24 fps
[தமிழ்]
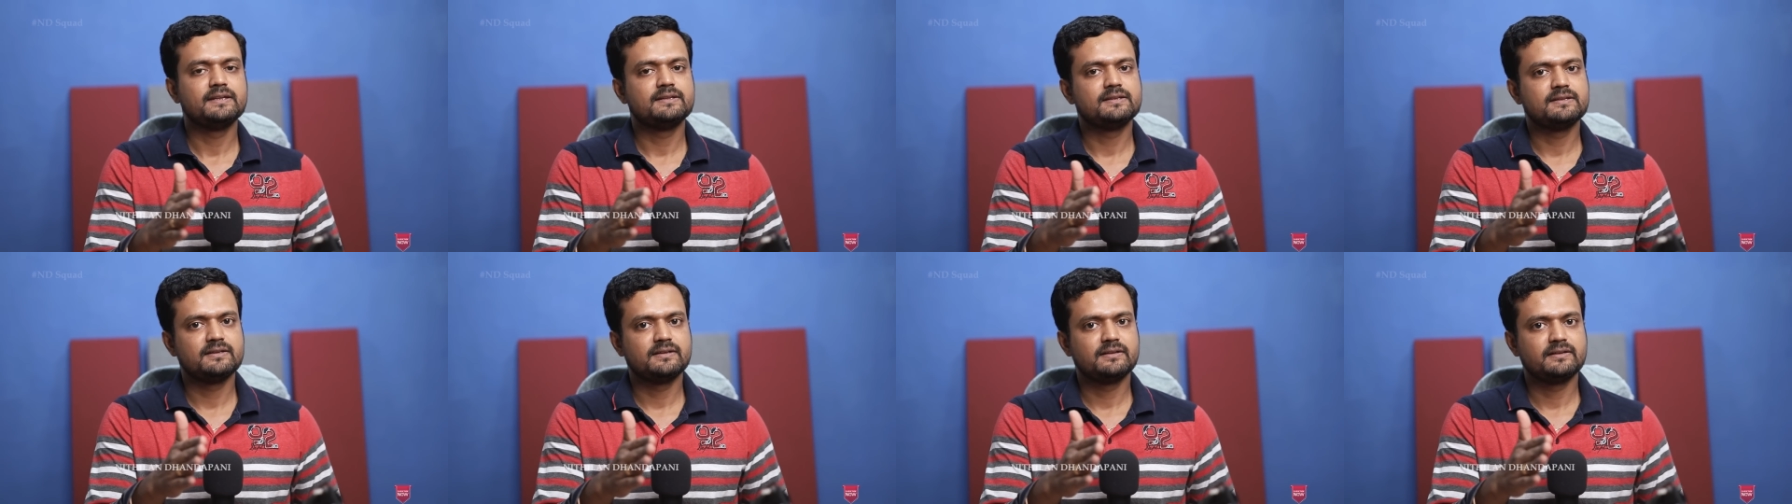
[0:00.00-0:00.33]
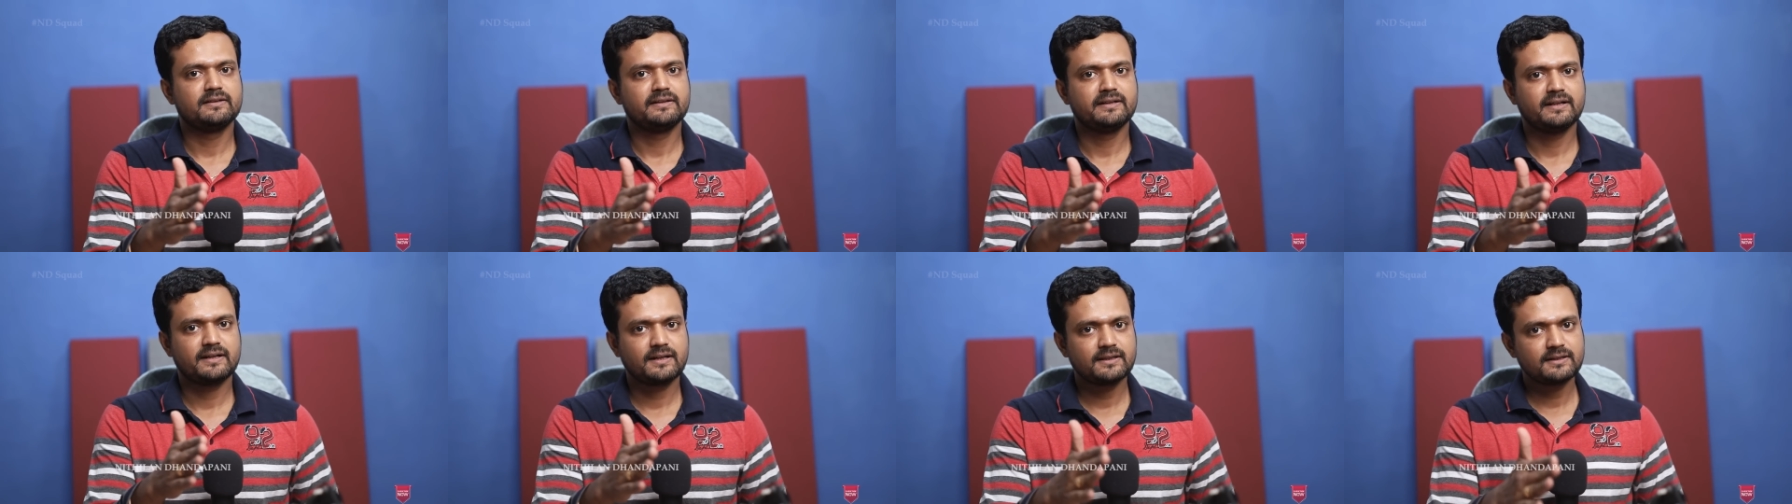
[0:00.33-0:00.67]
இது
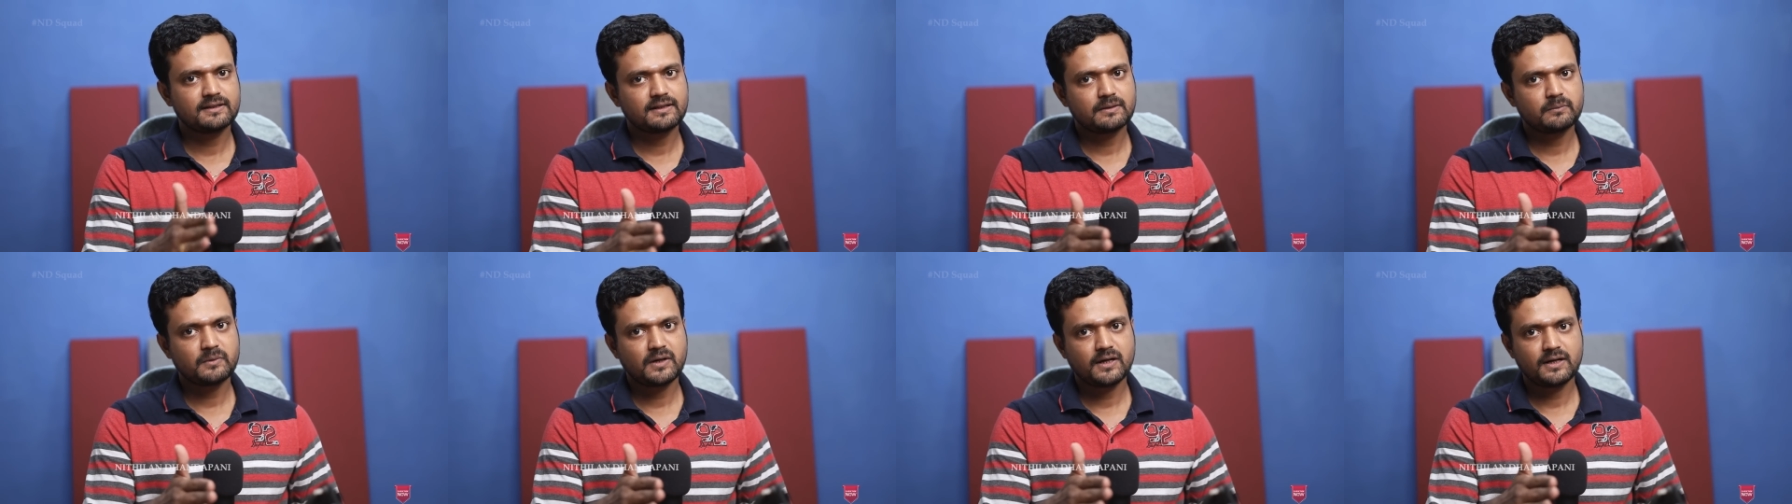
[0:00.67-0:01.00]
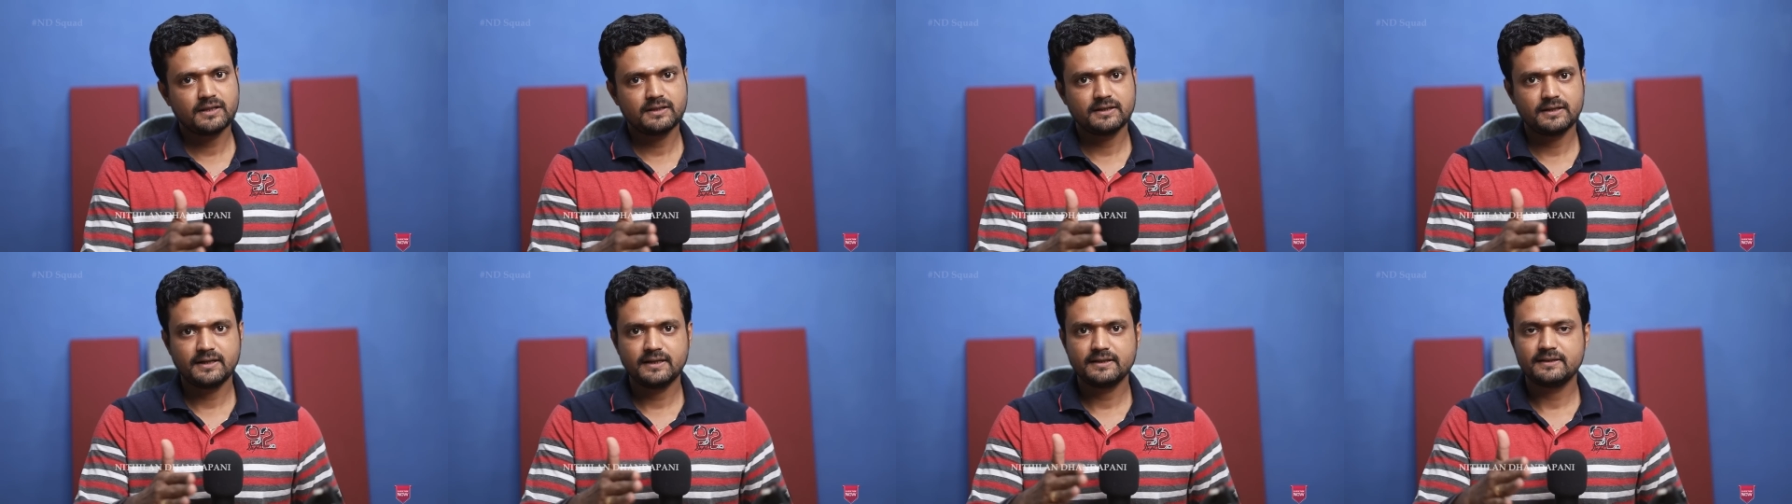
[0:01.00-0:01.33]

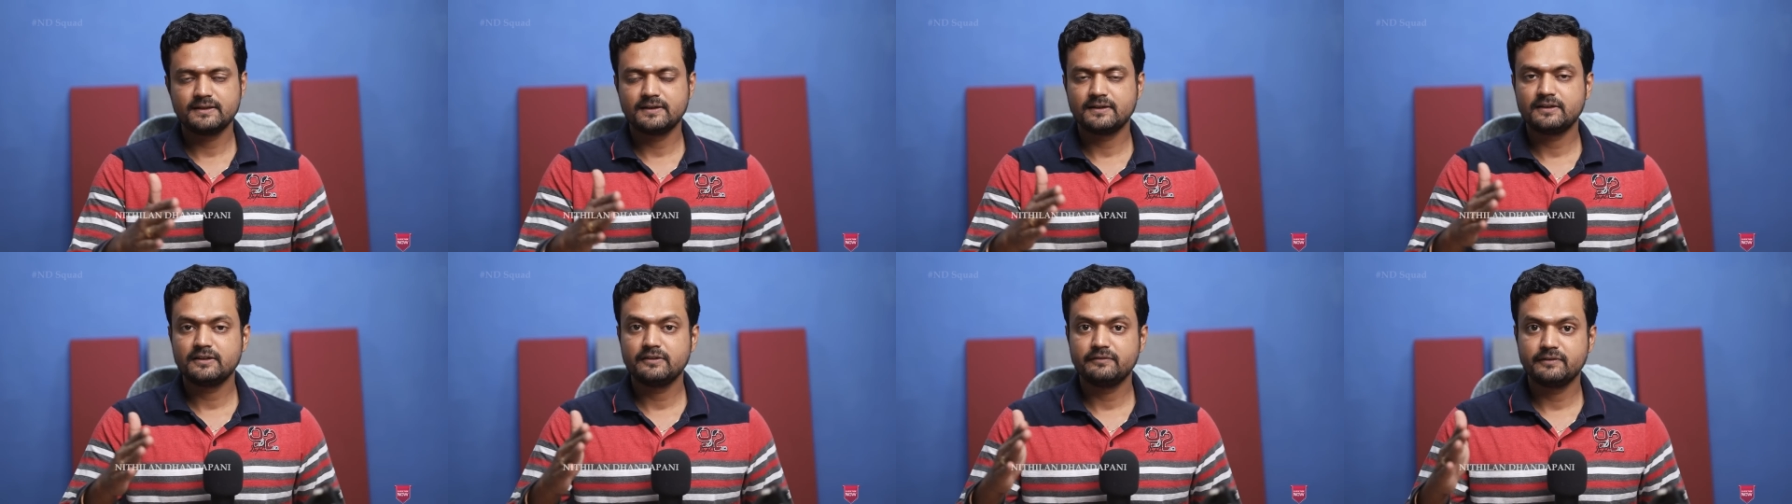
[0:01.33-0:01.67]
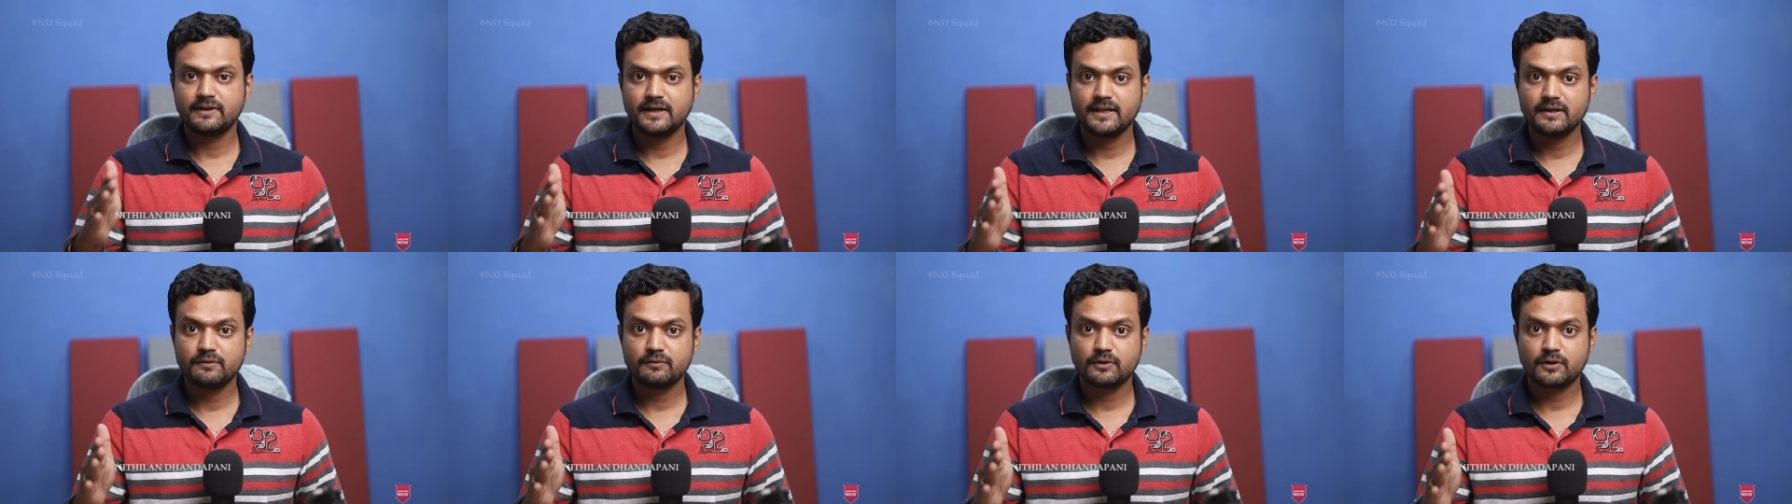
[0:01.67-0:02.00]
நிரந்தரமானது இல்லை
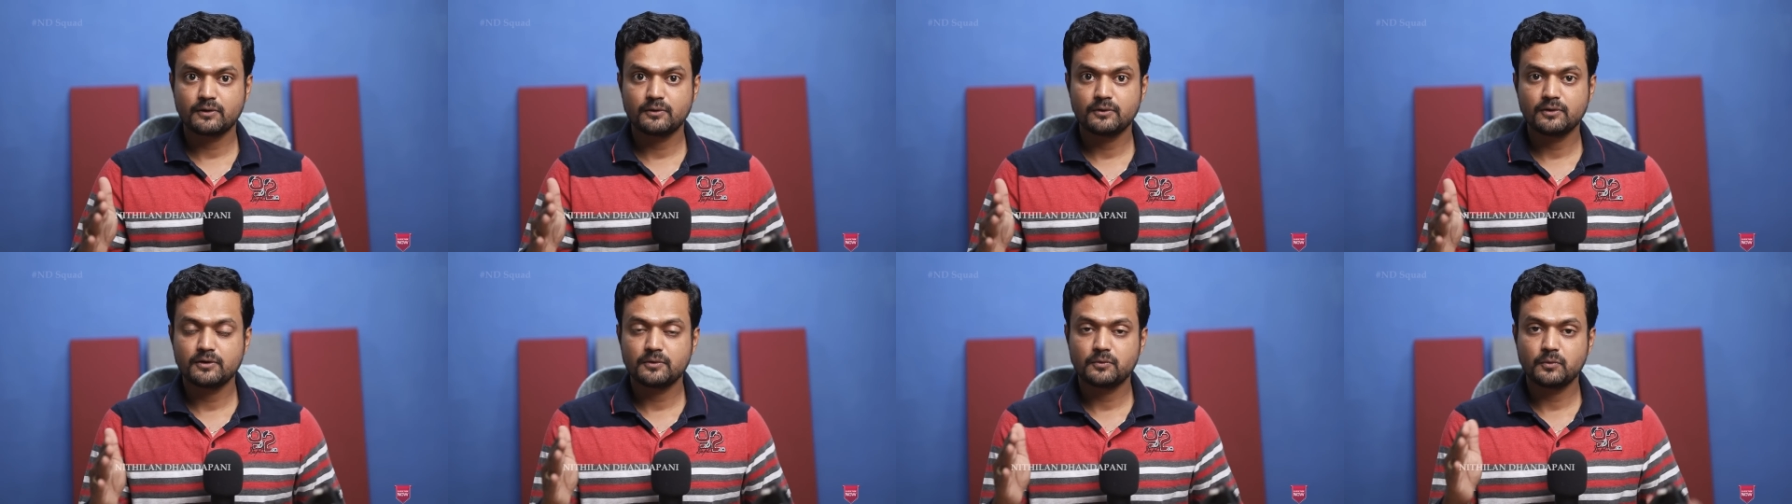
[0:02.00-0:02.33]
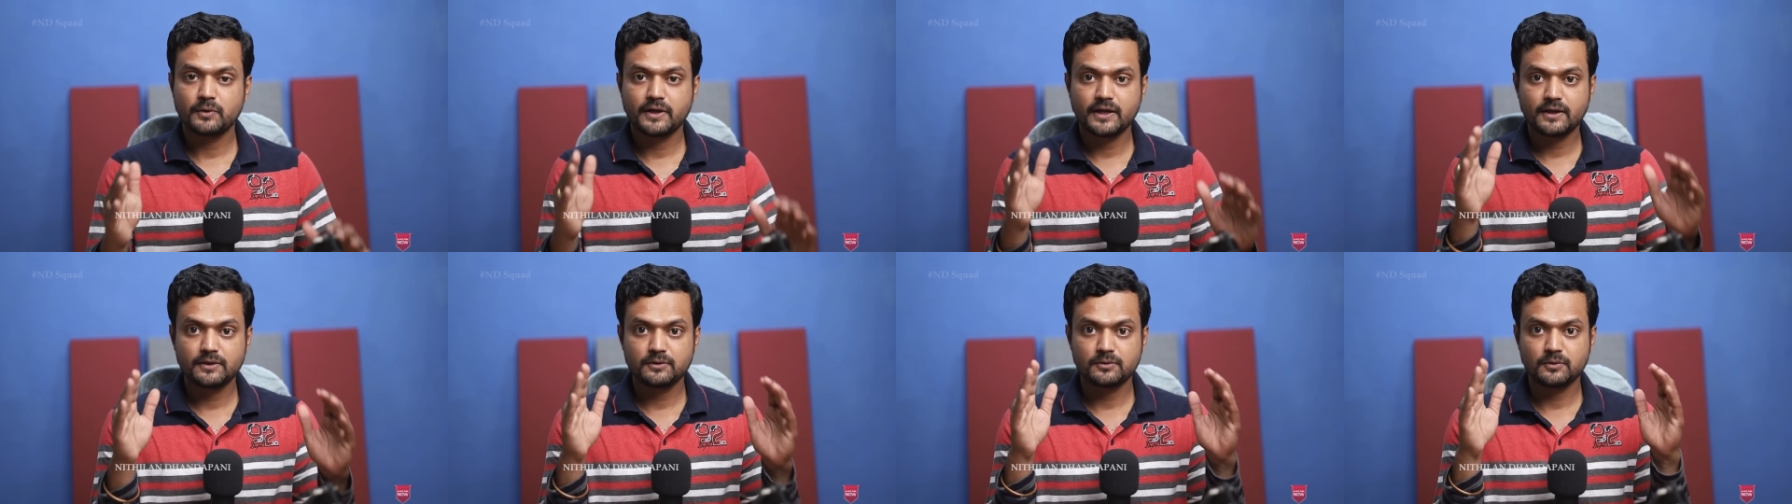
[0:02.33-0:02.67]
இதிலிருந்து வெளியே
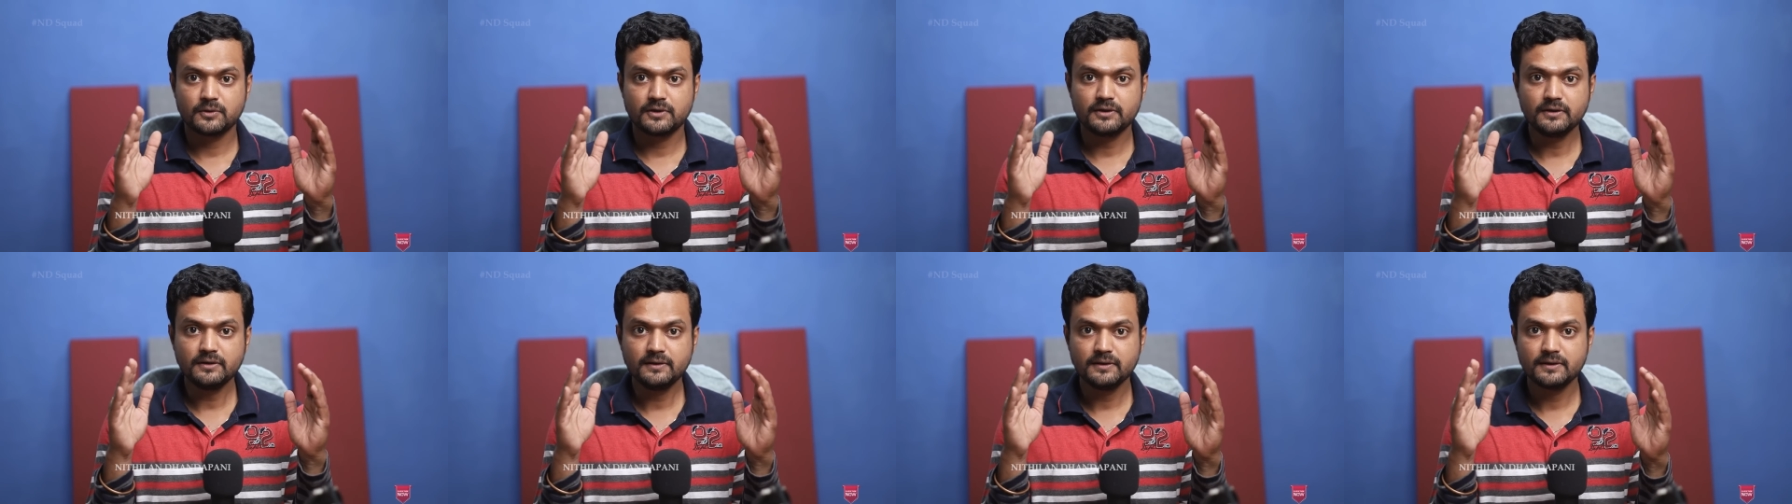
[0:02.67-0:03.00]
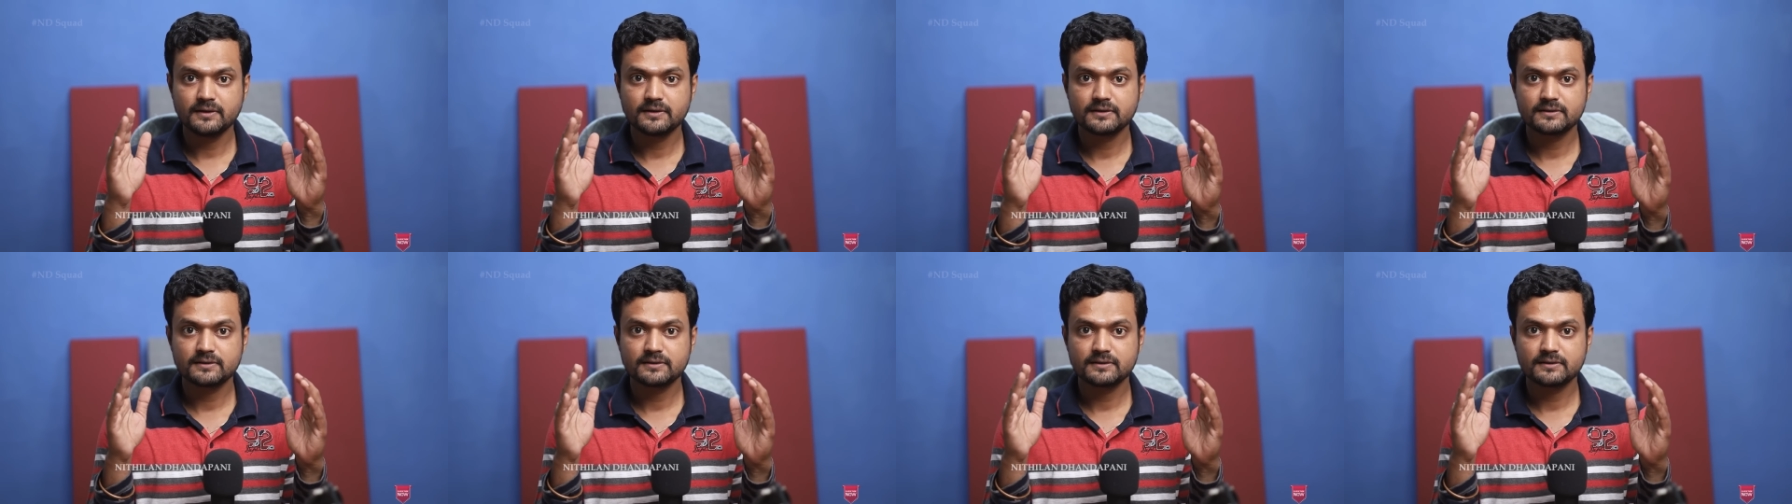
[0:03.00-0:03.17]
வரணுங்கக்கூடிய அந்த ஒரு